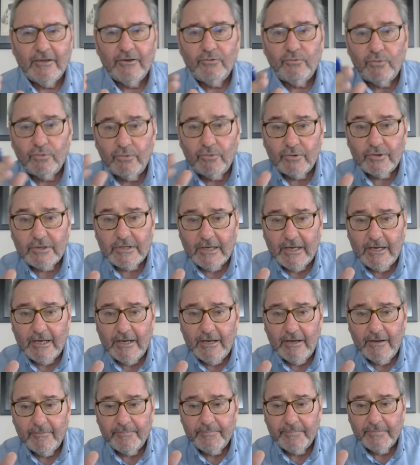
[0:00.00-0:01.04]
Türkiye
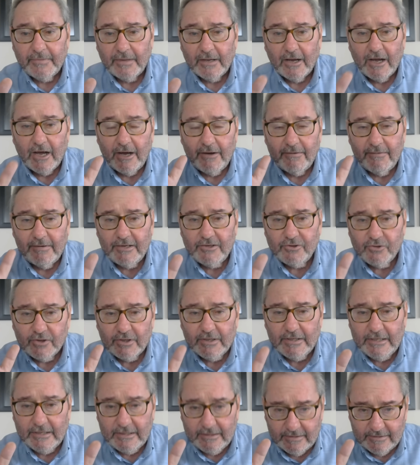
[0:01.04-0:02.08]

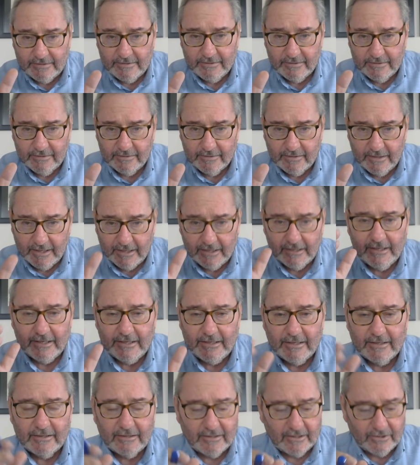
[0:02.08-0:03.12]
havacılık
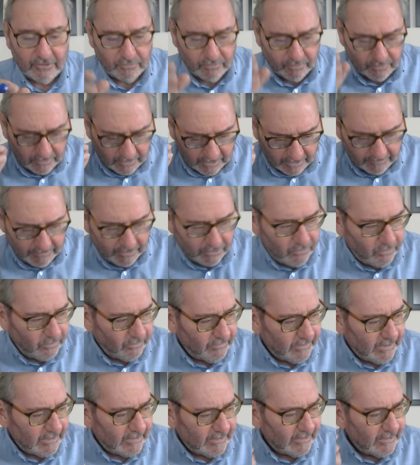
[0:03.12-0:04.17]
alanında Türk Hava
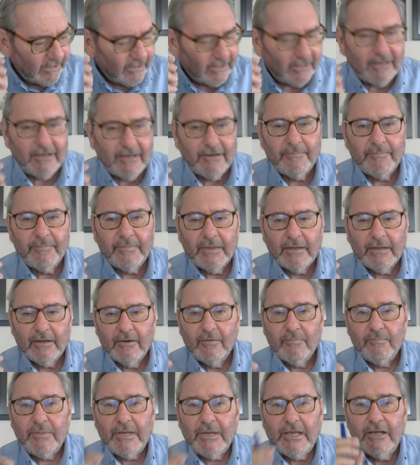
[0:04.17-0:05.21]
Kuvvetleri
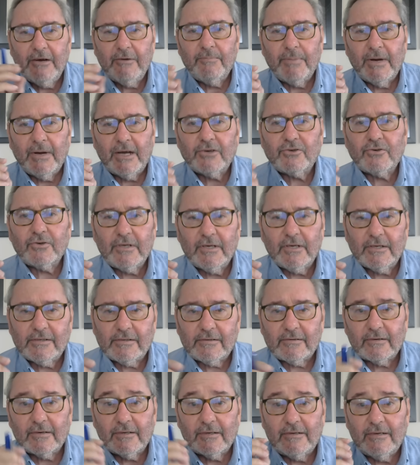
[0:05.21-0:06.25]
bir başka
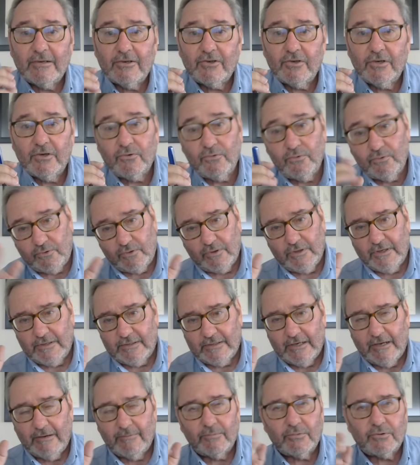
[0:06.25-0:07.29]
stratejik güç
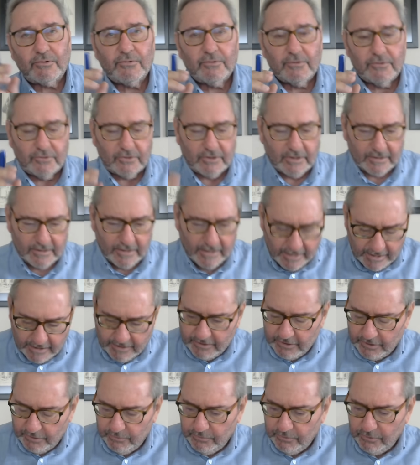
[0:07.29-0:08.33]
kazanmış olacak.
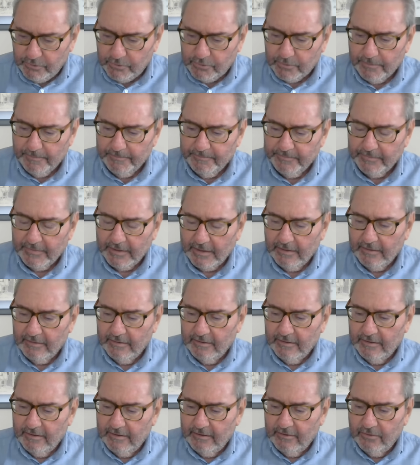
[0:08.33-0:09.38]
Anka 3
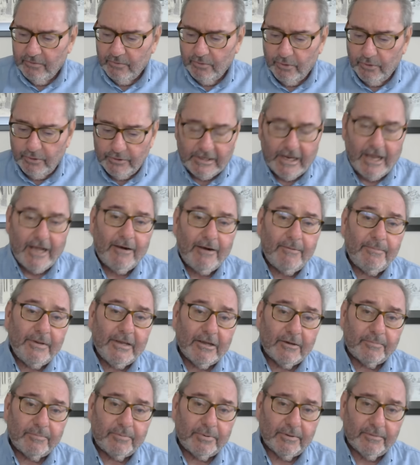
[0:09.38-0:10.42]
Özel bir
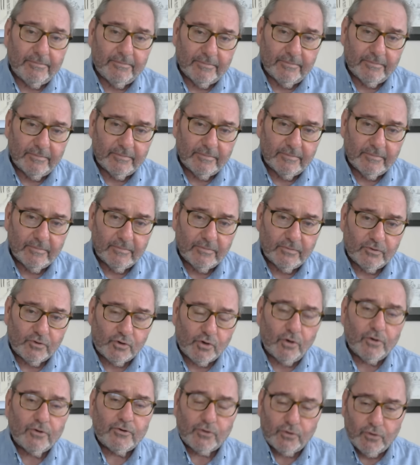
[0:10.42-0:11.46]
yapı.
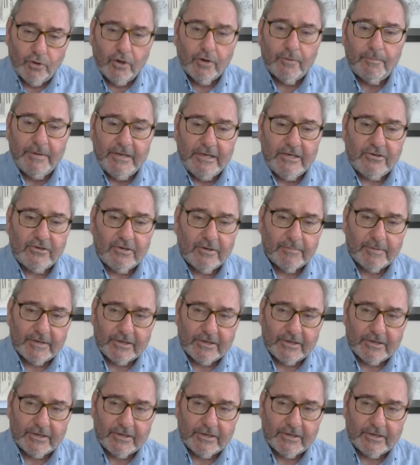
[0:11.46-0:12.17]
Çok zor bir işi